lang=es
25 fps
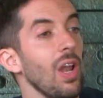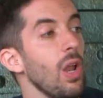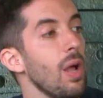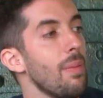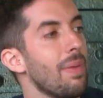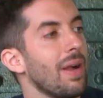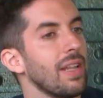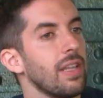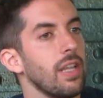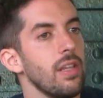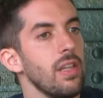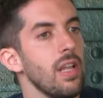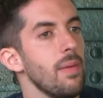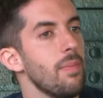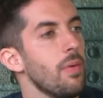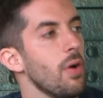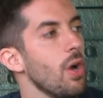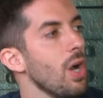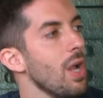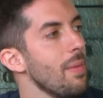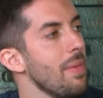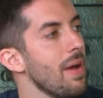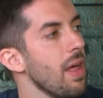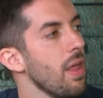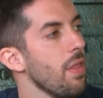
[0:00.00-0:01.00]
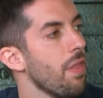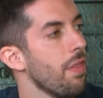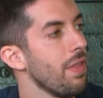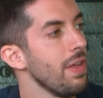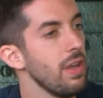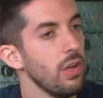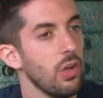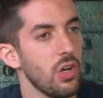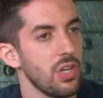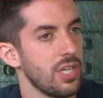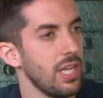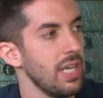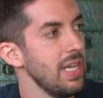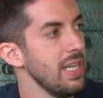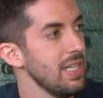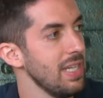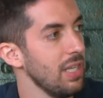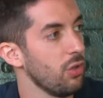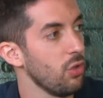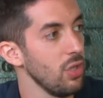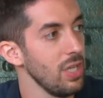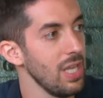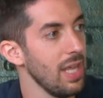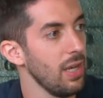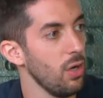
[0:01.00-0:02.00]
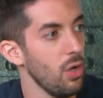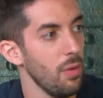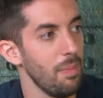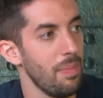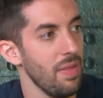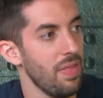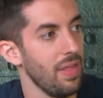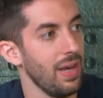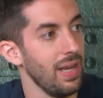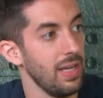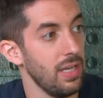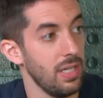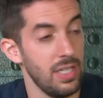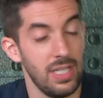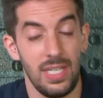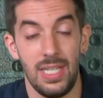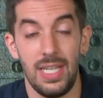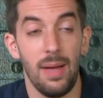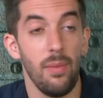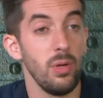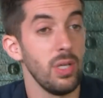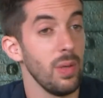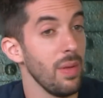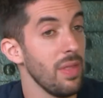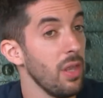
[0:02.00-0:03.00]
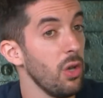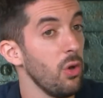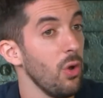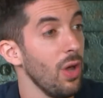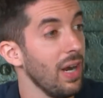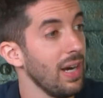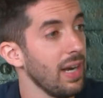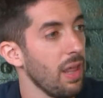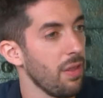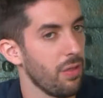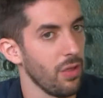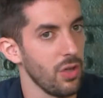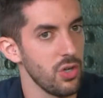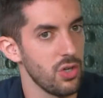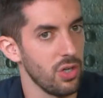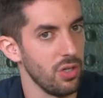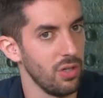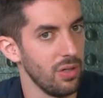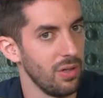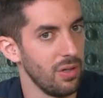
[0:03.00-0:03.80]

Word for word: a partir del programa 5 o 6, esto ya no empezará. Si ya muchas veces no es gracioso.